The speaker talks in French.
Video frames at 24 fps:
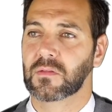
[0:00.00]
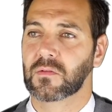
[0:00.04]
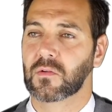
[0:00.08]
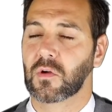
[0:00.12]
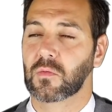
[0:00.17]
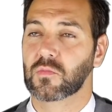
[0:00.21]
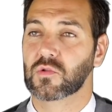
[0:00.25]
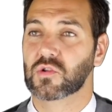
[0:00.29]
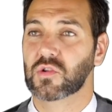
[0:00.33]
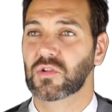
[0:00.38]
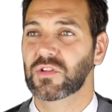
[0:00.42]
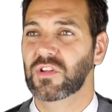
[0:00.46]

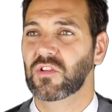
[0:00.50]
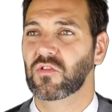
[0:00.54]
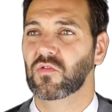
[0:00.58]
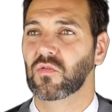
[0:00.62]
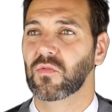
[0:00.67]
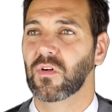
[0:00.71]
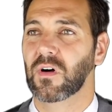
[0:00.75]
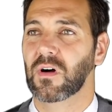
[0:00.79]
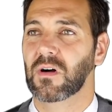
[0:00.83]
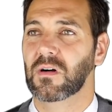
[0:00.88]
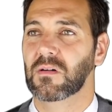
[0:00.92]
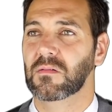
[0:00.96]
comme je le dis
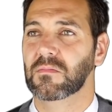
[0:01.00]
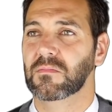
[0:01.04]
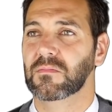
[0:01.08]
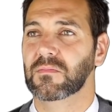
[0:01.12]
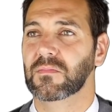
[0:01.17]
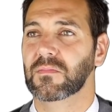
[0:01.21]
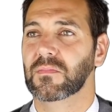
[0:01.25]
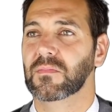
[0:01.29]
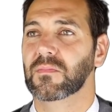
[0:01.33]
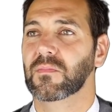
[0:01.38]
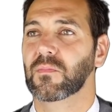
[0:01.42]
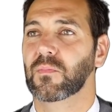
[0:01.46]
souvent,
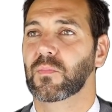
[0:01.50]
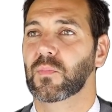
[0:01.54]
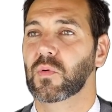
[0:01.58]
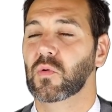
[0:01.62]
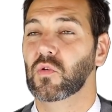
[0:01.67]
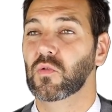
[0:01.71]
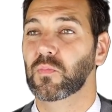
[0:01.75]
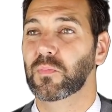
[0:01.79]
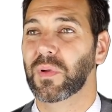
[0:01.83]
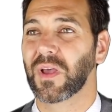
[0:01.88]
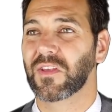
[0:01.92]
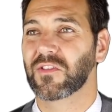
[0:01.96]

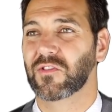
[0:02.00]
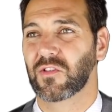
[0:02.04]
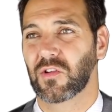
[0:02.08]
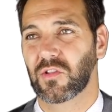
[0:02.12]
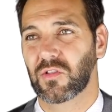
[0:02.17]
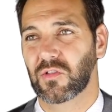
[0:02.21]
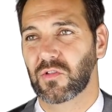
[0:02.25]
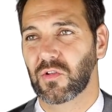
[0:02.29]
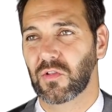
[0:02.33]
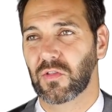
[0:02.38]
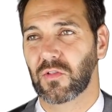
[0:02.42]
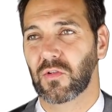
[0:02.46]
beaucoup de
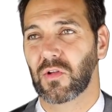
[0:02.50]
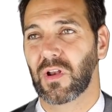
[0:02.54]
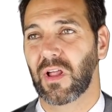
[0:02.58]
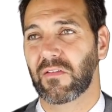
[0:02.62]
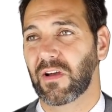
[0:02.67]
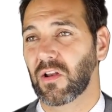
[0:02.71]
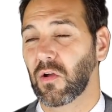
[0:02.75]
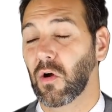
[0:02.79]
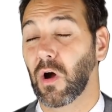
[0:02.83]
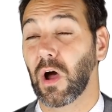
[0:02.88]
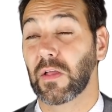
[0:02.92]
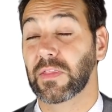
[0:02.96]
personnes donnent de la
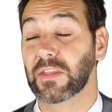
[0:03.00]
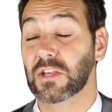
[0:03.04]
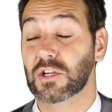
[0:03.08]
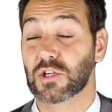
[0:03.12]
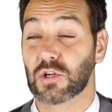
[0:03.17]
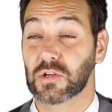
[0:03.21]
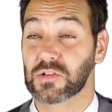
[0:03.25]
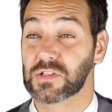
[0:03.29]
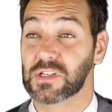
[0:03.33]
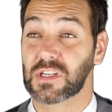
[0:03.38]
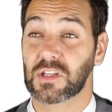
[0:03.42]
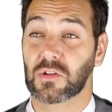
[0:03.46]
valeur à des
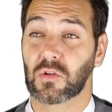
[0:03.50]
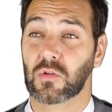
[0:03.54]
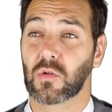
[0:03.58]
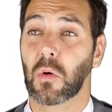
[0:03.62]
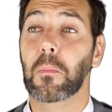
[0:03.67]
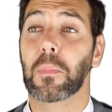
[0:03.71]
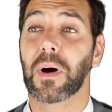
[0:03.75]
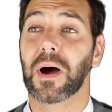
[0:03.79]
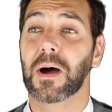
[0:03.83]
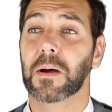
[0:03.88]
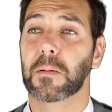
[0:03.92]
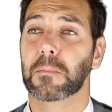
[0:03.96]
choses qui n'en
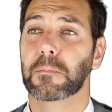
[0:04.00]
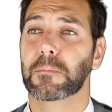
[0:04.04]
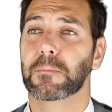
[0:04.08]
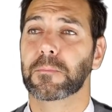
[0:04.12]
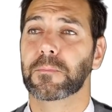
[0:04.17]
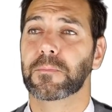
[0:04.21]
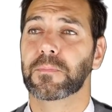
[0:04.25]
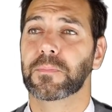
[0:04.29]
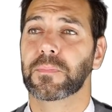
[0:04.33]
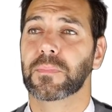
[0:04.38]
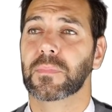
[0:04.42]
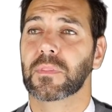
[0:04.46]
ont pas
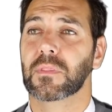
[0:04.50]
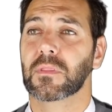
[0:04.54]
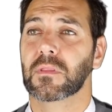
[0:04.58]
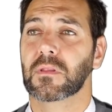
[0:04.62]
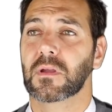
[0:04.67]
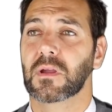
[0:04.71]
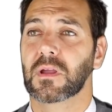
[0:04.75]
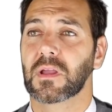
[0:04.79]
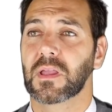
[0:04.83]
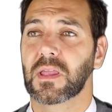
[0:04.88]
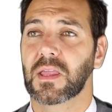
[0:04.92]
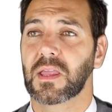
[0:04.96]

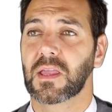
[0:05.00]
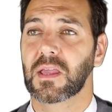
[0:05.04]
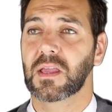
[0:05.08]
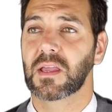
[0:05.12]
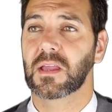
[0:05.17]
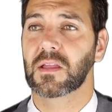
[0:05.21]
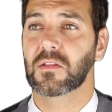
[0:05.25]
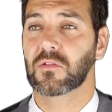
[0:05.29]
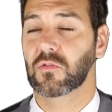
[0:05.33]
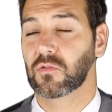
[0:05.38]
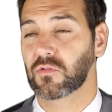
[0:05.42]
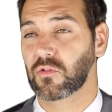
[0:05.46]

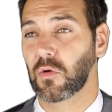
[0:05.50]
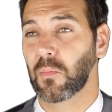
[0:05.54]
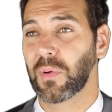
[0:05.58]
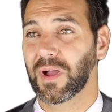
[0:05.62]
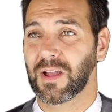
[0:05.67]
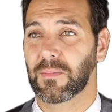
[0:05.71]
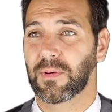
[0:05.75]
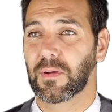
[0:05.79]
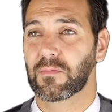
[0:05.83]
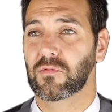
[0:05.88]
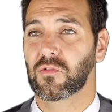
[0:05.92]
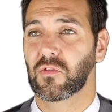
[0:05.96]
et ne sont pas
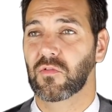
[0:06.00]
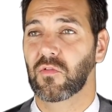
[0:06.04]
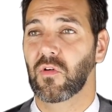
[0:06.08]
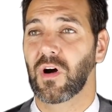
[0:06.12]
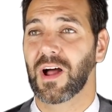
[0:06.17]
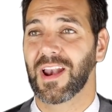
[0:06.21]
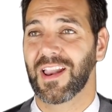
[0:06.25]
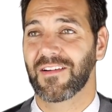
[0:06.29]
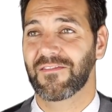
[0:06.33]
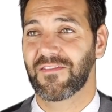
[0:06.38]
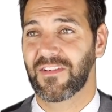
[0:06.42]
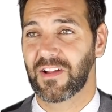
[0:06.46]
capables de
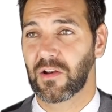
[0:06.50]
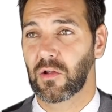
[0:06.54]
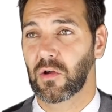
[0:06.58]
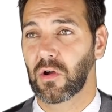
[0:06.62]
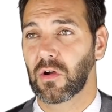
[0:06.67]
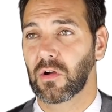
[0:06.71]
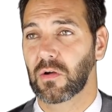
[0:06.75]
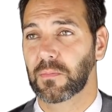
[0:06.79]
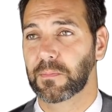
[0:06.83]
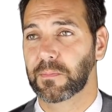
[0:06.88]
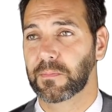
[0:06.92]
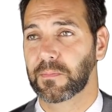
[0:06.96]
voir la valeur
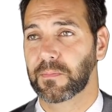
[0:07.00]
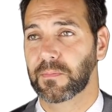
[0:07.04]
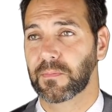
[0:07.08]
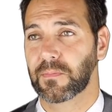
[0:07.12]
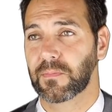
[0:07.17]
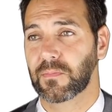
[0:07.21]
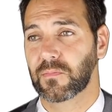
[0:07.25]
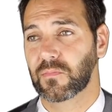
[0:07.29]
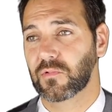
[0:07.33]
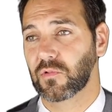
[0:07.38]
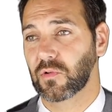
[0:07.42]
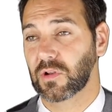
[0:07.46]

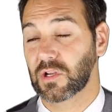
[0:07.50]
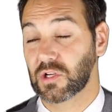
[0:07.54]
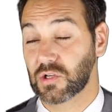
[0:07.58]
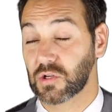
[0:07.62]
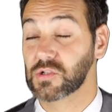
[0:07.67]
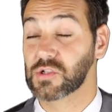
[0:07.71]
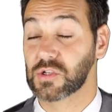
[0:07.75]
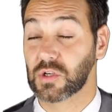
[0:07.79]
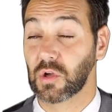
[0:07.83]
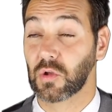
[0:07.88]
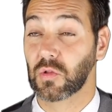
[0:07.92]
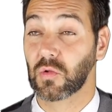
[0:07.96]
sur les
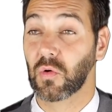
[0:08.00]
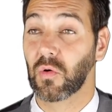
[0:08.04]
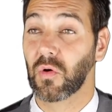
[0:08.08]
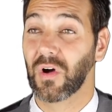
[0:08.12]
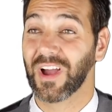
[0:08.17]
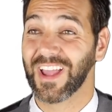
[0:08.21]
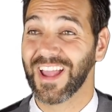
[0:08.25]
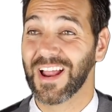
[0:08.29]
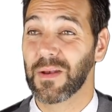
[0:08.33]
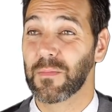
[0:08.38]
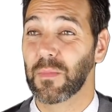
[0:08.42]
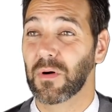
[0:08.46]
choses qui en ont
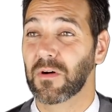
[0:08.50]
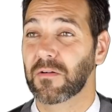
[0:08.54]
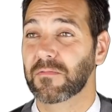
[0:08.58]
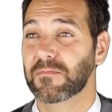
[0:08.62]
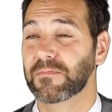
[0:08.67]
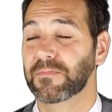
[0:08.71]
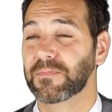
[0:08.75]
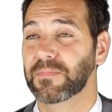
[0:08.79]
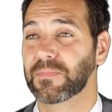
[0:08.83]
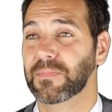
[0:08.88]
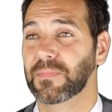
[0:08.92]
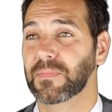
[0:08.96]
réellement
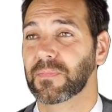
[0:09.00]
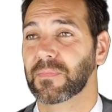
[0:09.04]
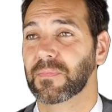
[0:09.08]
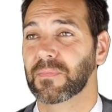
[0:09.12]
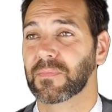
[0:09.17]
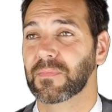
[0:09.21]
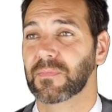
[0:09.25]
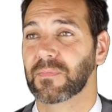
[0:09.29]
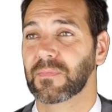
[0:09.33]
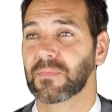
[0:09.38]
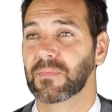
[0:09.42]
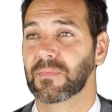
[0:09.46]

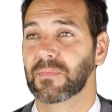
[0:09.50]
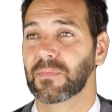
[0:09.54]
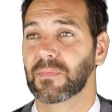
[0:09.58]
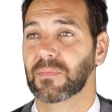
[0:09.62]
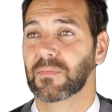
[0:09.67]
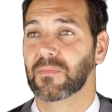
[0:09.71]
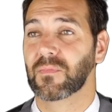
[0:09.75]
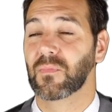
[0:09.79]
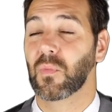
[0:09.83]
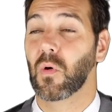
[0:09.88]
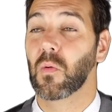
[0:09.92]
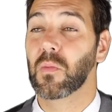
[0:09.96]

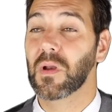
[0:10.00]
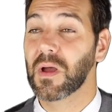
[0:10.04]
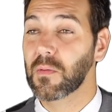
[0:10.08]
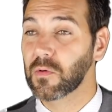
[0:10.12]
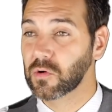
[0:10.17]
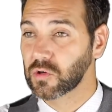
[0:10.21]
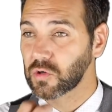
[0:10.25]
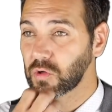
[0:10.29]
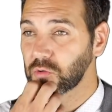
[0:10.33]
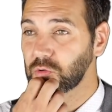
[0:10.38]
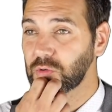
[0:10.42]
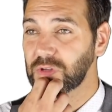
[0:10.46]
problème
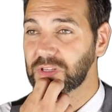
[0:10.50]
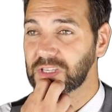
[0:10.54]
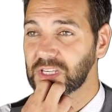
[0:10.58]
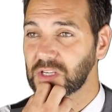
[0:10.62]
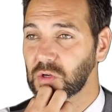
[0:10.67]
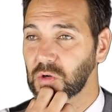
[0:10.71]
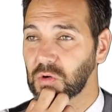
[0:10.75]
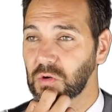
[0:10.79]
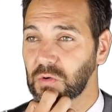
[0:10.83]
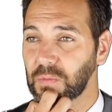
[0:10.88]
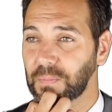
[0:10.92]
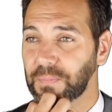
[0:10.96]
aujourd'hui, c'est
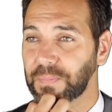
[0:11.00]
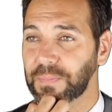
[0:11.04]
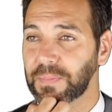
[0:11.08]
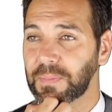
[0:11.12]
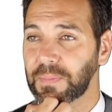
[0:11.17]
que.